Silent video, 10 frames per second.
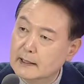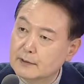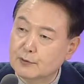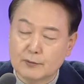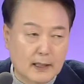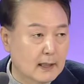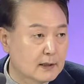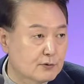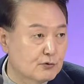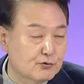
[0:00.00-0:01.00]
그리고
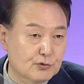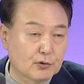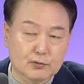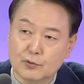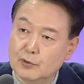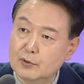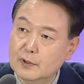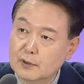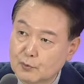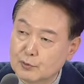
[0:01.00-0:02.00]
과학기술
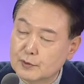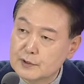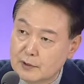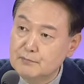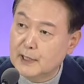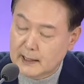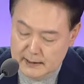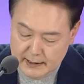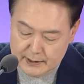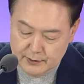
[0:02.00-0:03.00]
수석도 곧
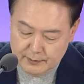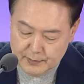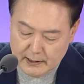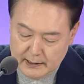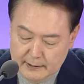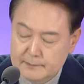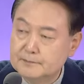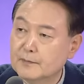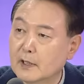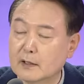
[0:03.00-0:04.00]
선발할 예정입니다.
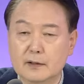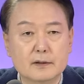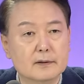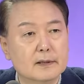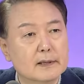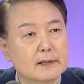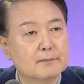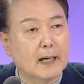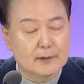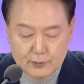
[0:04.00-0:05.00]
이거는
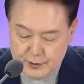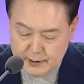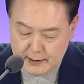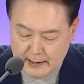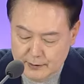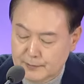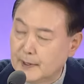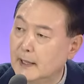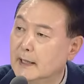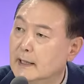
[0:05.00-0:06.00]
반도체
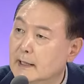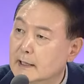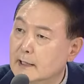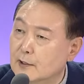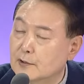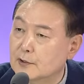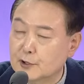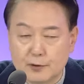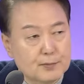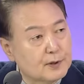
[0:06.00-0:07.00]
산업의 어떤
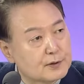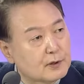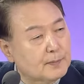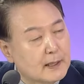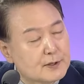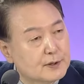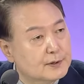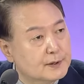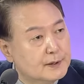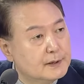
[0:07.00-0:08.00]
혁명적
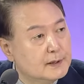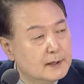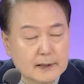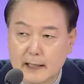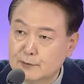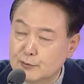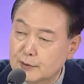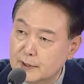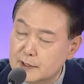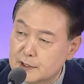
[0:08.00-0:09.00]
발전을
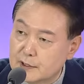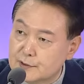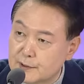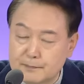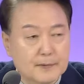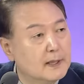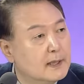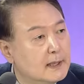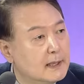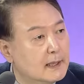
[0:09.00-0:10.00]
대통령이 직접
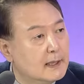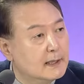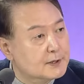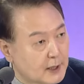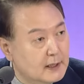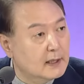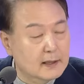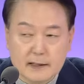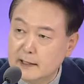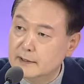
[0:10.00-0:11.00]

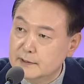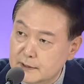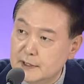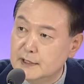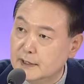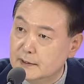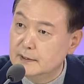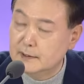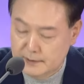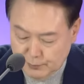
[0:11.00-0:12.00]
챙기겠다는
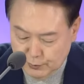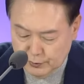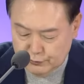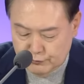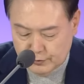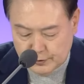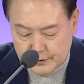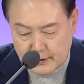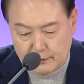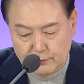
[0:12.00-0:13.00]
의지를 보여주는
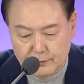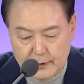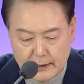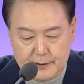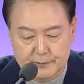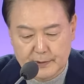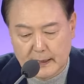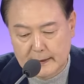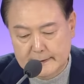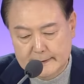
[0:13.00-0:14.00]
것이라고 하겠습니다.